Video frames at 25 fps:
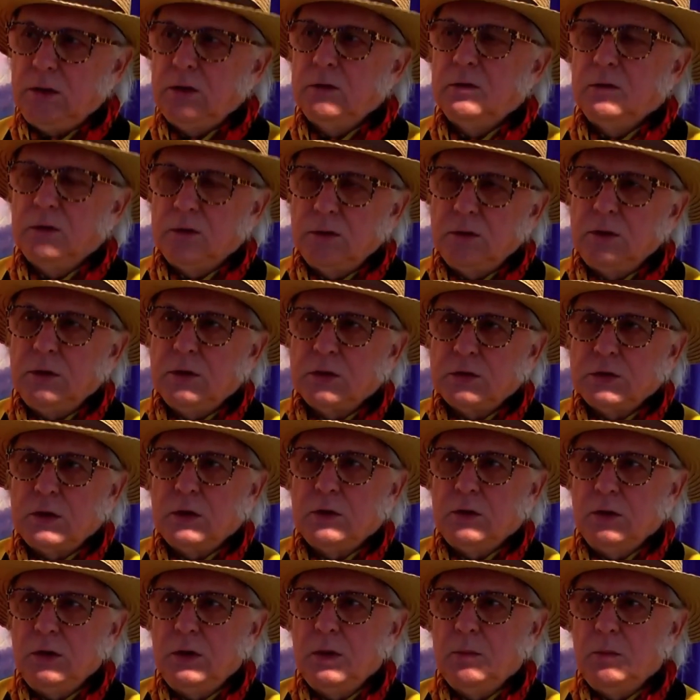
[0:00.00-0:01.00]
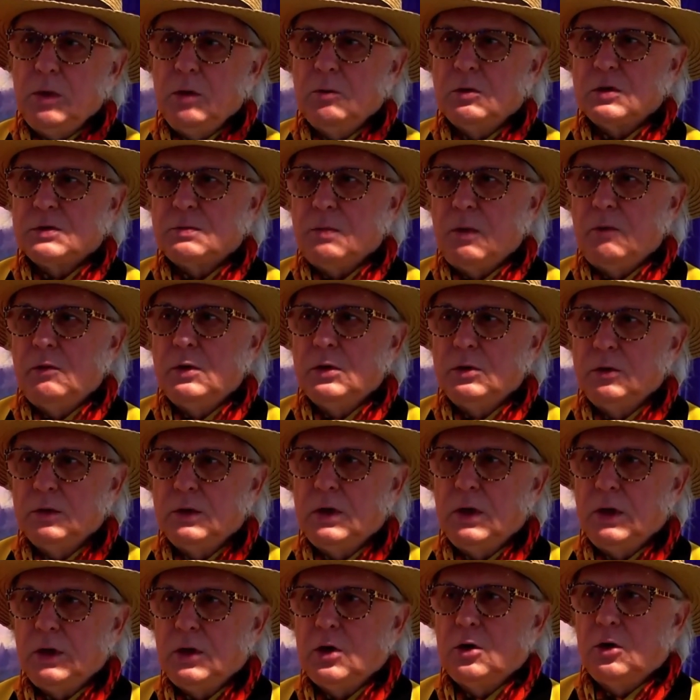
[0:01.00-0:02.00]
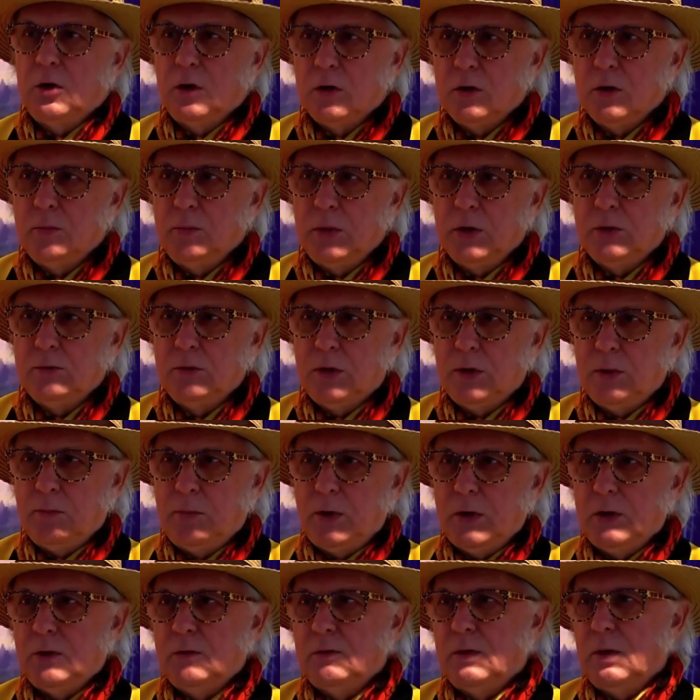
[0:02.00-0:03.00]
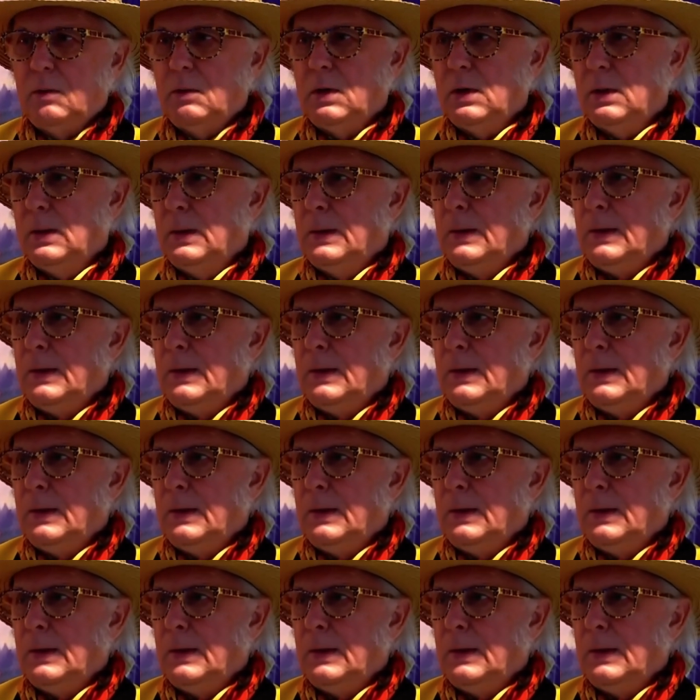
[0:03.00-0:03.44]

no niestety nie było z powodu tej choroby, która panowała